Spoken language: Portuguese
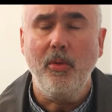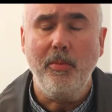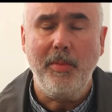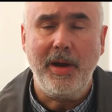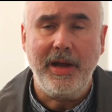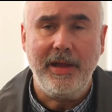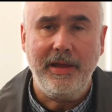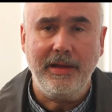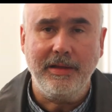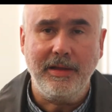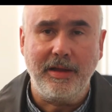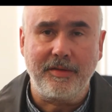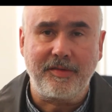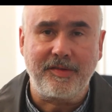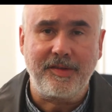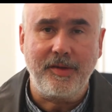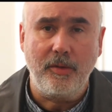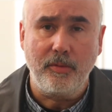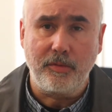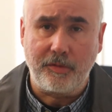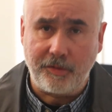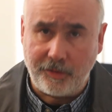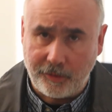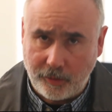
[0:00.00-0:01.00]
uma
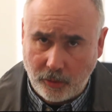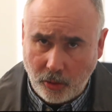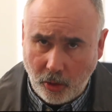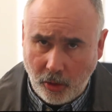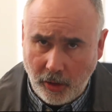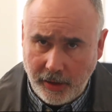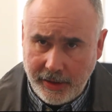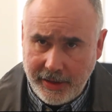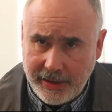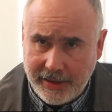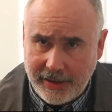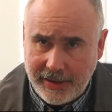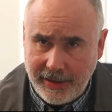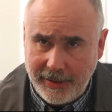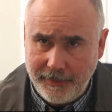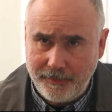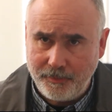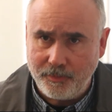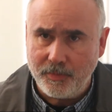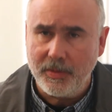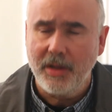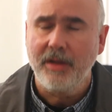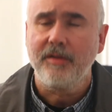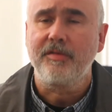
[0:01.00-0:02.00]
relação histórica,
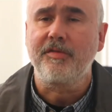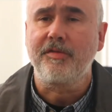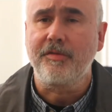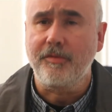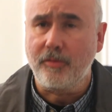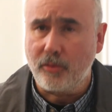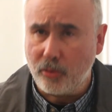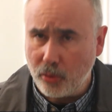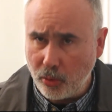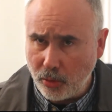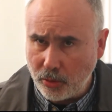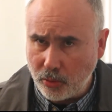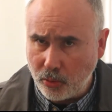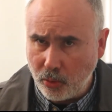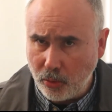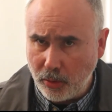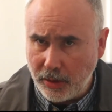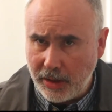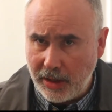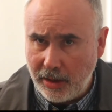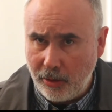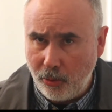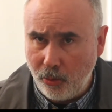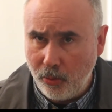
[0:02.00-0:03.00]

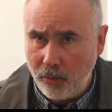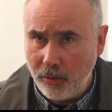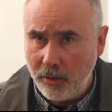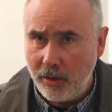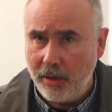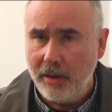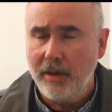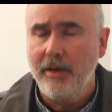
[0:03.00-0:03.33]
estrutural,